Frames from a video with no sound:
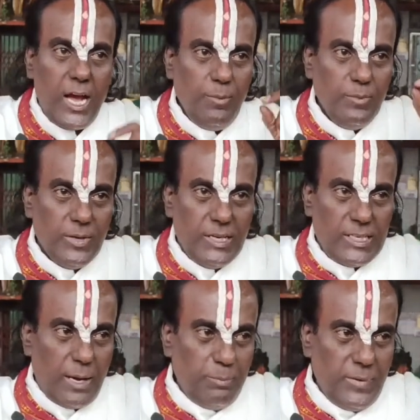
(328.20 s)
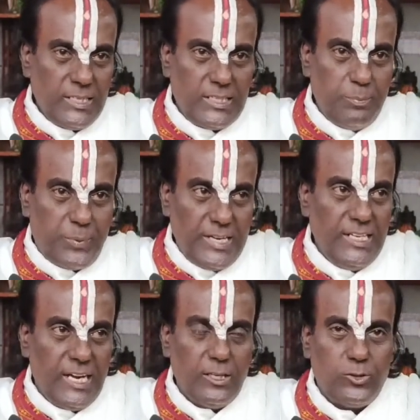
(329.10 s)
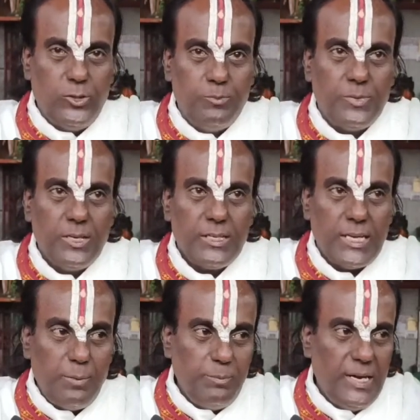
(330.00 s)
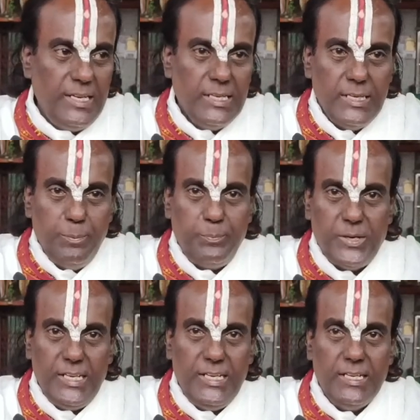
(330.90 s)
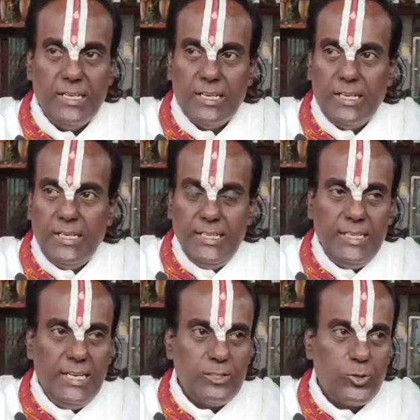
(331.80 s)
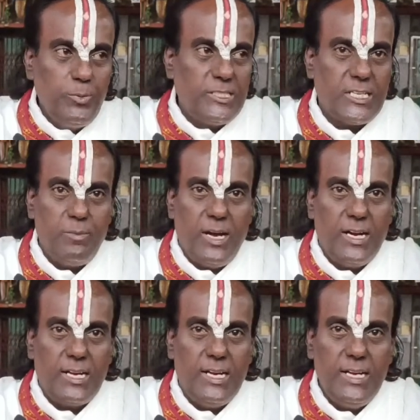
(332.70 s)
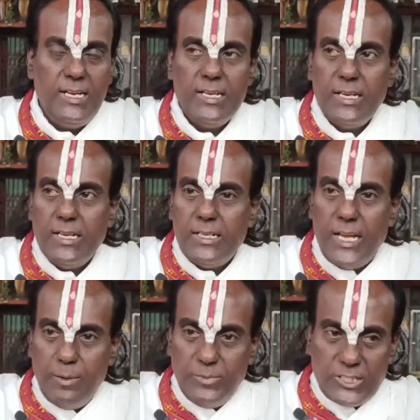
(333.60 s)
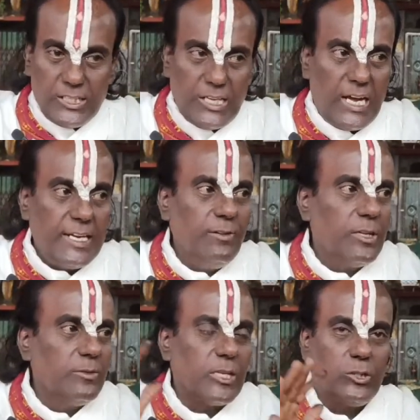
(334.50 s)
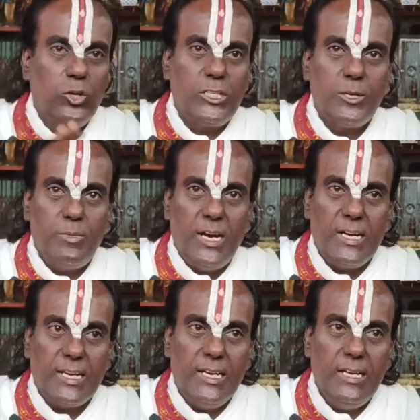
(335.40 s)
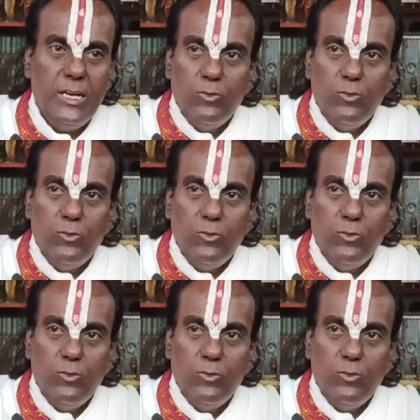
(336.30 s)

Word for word: நாம் நமக்கு படி அளக்கும் நம்மை இப்படி இங்கே சுபிச்சமாக நாம் அனைவரும் சந்தோஷமாக